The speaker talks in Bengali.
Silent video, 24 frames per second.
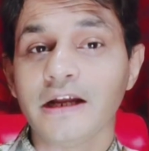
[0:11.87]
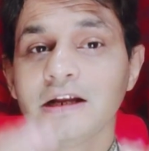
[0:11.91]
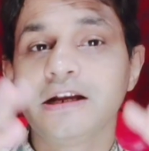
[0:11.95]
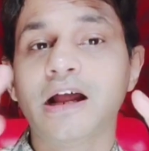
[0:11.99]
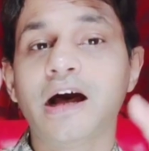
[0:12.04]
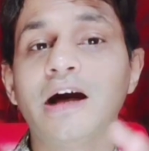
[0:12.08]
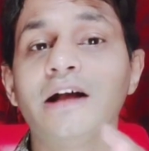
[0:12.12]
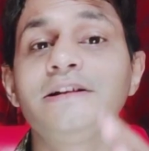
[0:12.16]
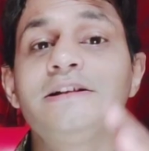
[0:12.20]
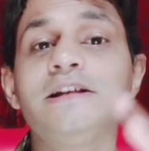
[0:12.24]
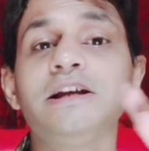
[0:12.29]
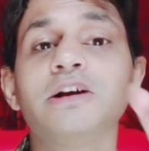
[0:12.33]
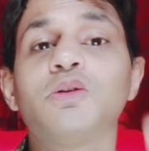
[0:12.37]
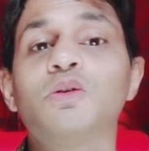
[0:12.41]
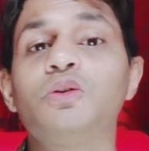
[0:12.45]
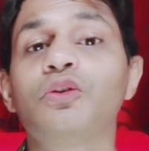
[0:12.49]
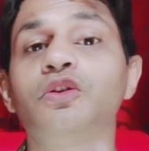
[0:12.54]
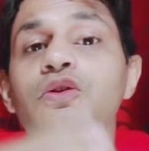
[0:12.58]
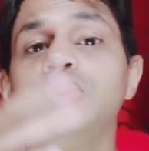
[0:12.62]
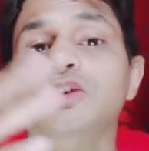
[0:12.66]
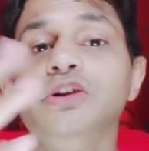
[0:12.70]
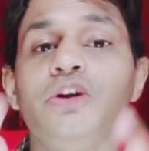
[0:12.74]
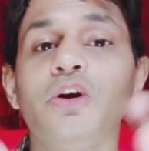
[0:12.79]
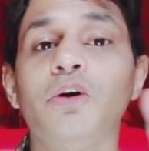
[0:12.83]
না আছে কোনো
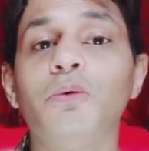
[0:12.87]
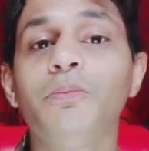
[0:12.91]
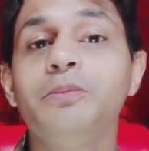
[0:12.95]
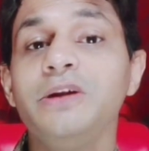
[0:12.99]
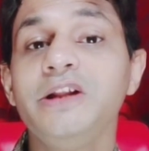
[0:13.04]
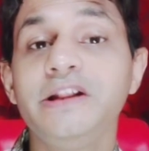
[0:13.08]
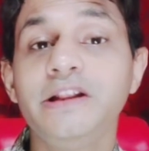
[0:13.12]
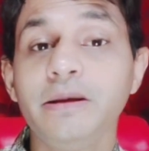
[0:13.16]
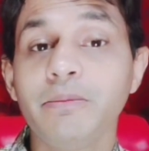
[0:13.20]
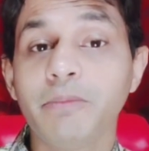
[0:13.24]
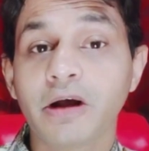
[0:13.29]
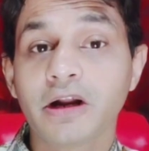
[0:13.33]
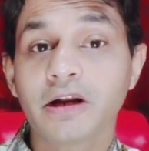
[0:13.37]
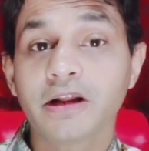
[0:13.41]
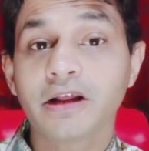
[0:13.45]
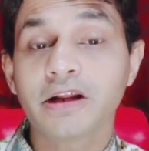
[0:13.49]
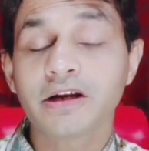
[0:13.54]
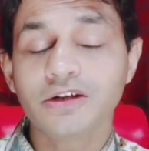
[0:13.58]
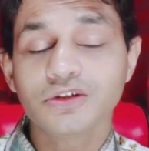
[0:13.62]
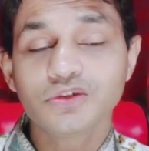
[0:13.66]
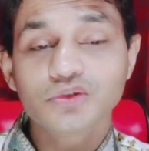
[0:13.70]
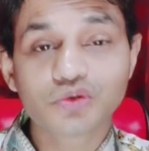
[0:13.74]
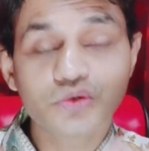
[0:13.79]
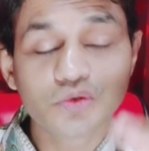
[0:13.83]
নিয়ম নীতি মানার
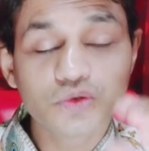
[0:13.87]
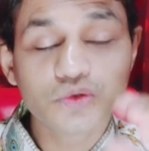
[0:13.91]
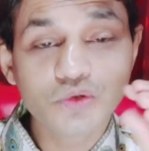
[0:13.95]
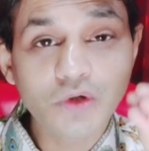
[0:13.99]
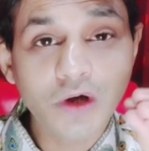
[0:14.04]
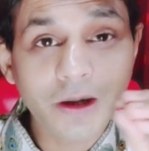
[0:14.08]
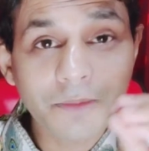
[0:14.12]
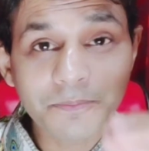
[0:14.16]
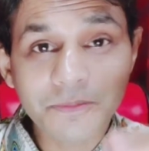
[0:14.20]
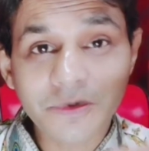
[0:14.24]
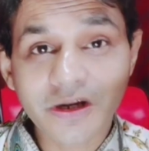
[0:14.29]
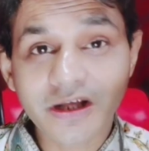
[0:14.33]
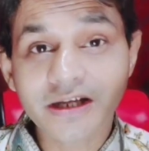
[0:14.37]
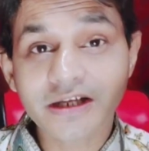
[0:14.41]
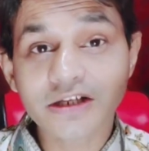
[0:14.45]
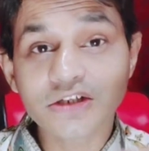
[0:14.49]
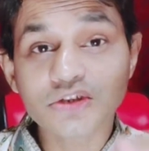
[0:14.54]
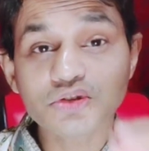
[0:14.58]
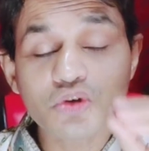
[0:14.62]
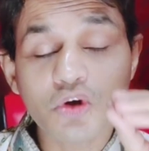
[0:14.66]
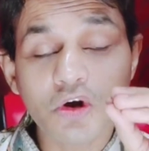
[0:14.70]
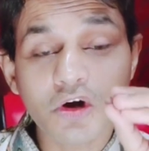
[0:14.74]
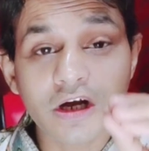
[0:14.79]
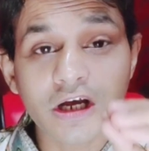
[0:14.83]
শুধু আপনাকে
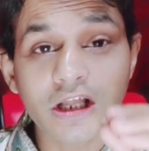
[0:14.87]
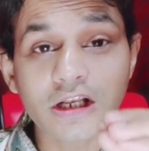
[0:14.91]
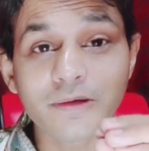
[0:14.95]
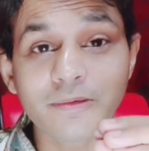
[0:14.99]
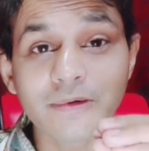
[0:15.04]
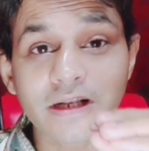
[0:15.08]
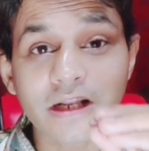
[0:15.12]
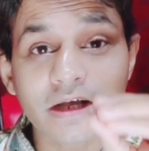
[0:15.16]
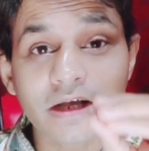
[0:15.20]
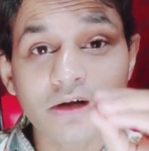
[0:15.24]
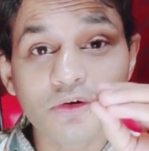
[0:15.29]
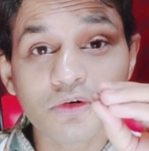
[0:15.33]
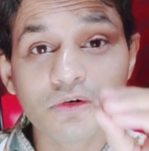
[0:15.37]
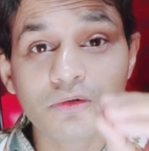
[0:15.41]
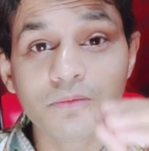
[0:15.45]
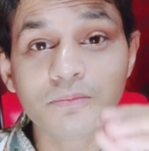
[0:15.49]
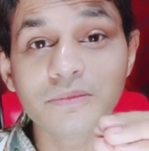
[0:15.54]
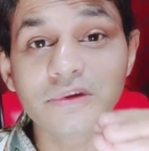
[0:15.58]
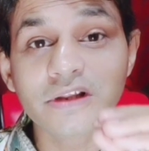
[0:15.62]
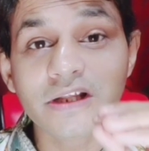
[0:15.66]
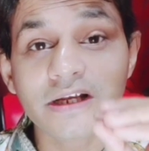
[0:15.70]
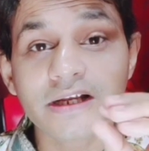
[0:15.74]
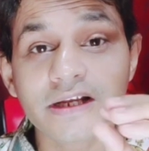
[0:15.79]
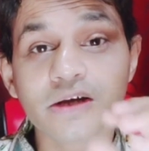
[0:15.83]
সকালবেলা ঘুম
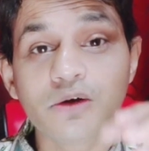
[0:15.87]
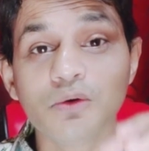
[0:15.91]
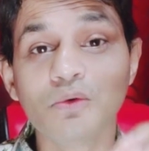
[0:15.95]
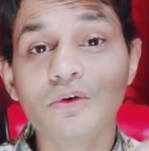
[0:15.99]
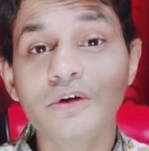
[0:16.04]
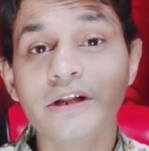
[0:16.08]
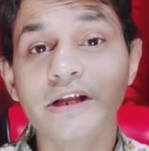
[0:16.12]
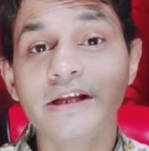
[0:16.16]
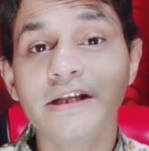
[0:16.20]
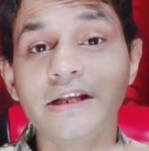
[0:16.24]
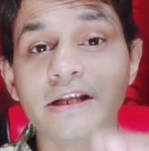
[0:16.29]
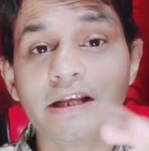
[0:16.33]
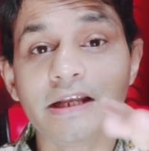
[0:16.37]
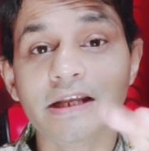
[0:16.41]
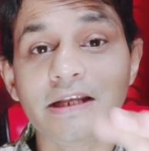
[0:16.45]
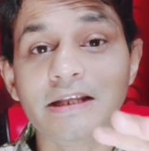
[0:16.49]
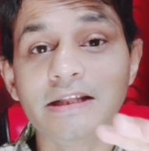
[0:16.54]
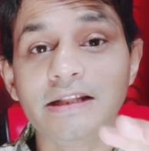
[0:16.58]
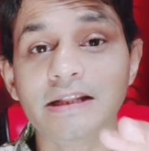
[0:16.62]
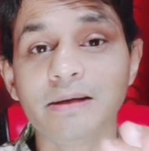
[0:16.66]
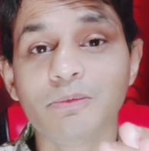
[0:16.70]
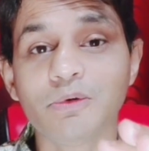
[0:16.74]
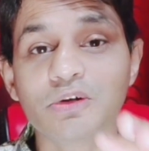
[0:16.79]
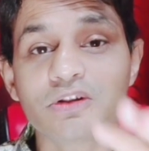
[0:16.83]
থেকে উঠেই এই
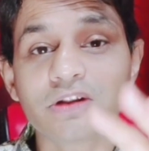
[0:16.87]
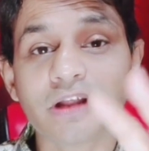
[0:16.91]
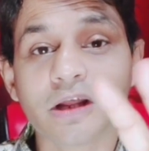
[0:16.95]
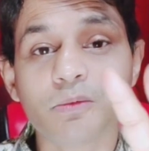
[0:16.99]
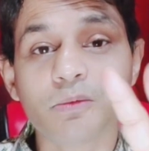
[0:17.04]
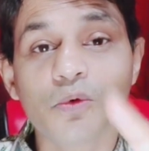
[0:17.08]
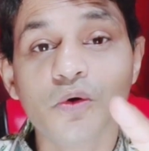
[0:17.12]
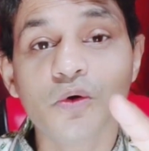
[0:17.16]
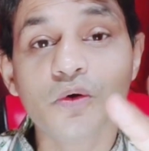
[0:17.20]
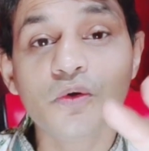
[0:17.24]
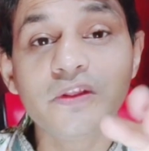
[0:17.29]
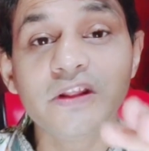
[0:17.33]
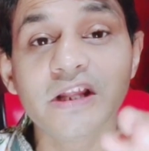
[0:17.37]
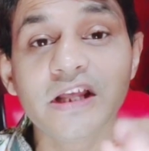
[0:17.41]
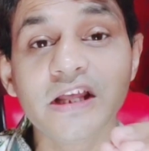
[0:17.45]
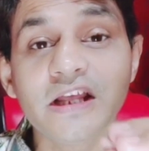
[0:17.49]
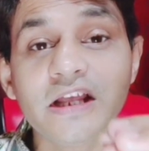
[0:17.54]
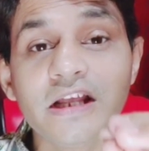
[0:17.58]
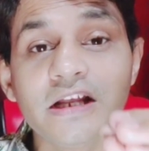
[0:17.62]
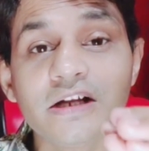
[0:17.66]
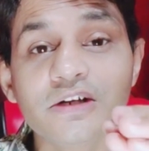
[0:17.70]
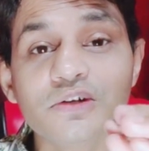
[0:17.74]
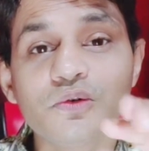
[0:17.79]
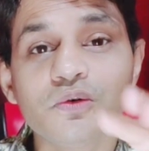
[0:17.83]
দেবতার ভুঁড়িতে
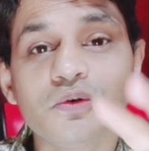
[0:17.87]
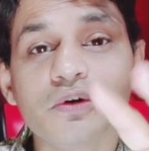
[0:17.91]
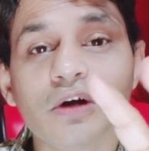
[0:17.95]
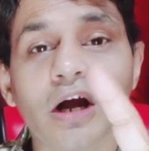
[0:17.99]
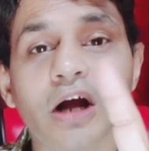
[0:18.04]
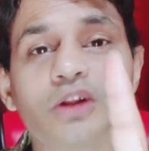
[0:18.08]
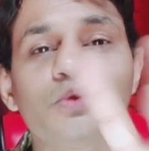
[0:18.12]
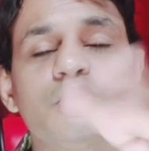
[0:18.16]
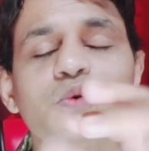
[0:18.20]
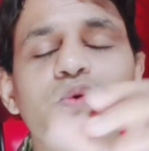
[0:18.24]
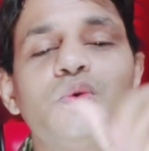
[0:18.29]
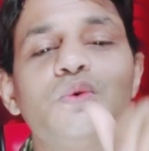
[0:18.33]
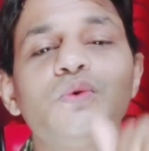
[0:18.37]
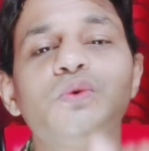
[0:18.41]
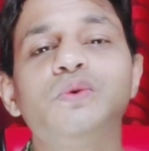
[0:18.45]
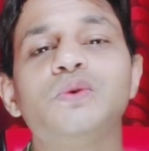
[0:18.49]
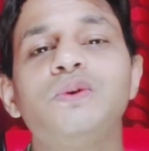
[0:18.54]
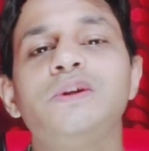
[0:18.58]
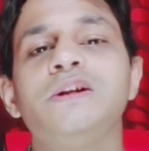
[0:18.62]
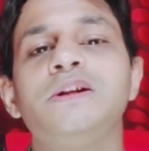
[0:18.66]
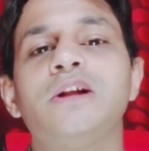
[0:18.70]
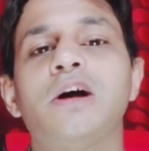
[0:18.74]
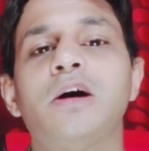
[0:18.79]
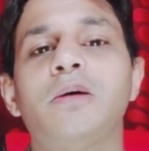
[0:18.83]
একটু কাতুকুতু
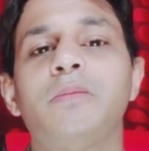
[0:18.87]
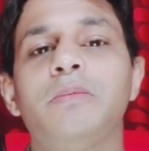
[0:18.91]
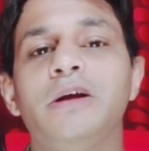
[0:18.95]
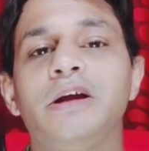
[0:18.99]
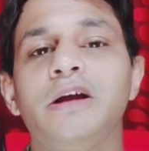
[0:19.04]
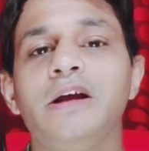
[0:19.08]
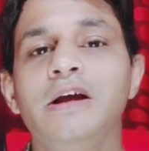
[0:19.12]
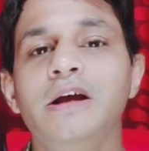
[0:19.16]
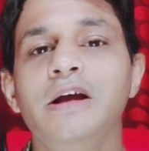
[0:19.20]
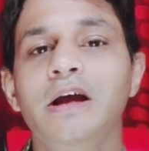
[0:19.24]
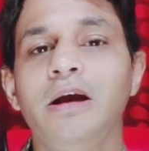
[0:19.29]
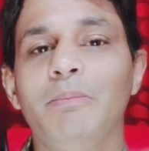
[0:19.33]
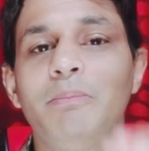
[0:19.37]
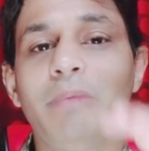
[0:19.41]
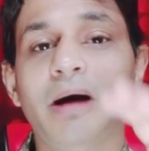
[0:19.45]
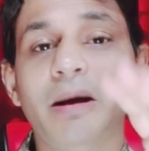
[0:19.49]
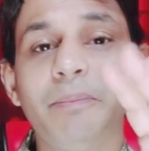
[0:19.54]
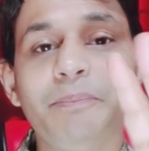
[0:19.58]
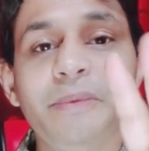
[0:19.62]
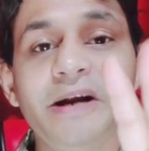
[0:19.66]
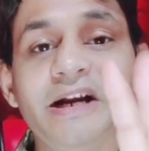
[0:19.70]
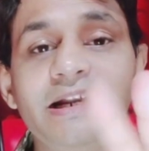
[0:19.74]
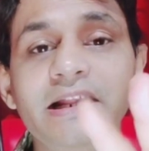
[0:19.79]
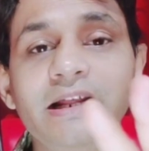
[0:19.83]
দিতে হবে বা
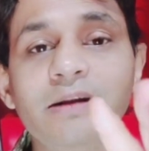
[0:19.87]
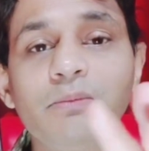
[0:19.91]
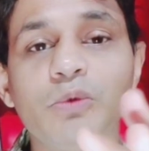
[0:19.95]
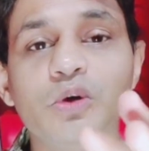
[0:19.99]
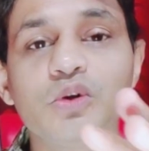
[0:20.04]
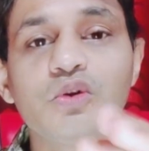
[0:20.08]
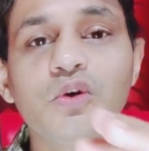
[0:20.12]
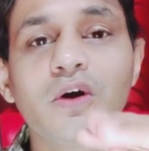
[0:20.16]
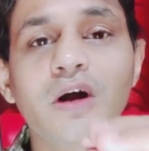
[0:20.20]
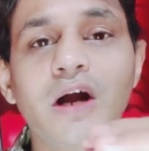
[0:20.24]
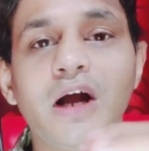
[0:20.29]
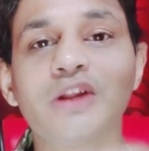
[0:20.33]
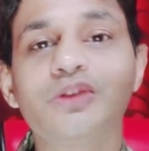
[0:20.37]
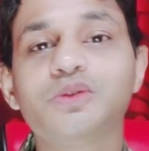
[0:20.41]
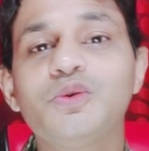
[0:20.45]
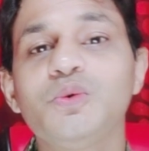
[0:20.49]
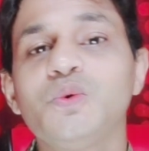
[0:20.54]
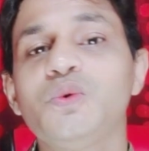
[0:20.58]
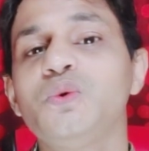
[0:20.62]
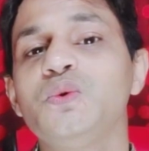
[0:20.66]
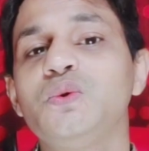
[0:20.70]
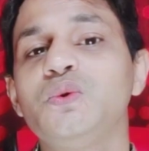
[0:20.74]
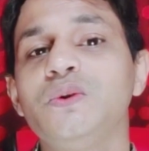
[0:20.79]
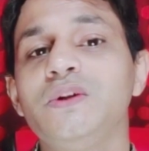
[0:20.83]
পেটের মধ্যে
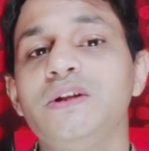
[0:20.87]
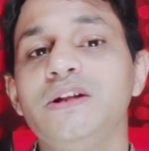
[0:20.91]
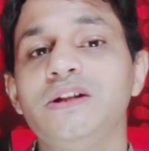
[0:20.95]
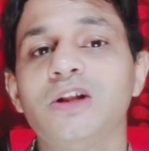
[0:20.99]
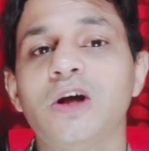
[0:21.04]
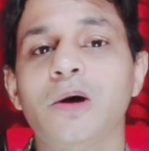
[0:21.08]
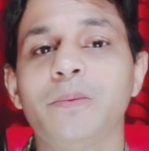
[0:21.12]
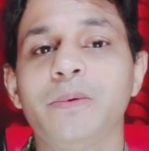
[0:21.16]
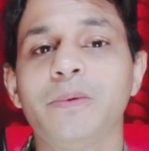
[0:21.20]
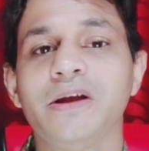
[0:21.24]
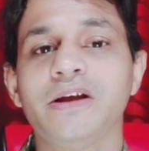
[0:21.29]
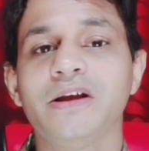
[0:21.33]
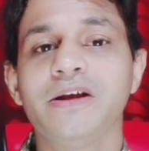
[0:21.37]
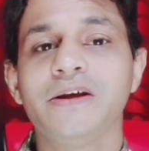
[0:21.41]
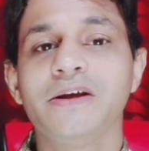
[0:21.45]
কাতুকুতু দিতে হবে